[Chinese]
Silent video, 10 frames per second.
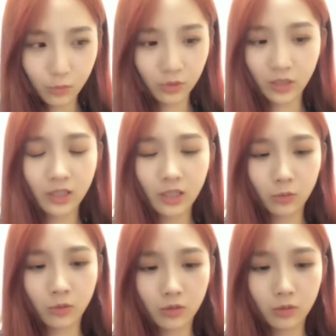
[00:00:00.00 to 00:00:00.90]
我的
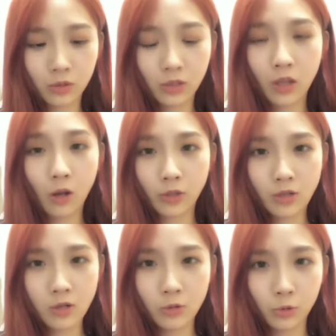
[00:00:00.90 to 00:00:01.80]
我的我的老
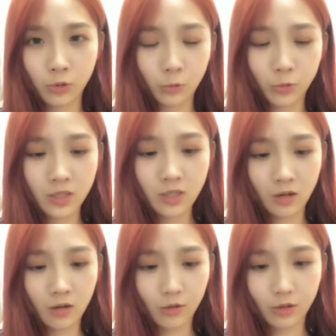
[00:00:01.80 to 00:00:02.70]
年生活我已经
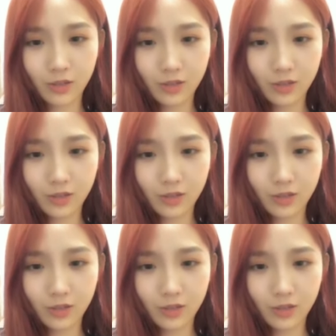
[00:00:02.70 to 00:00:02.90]
想好了，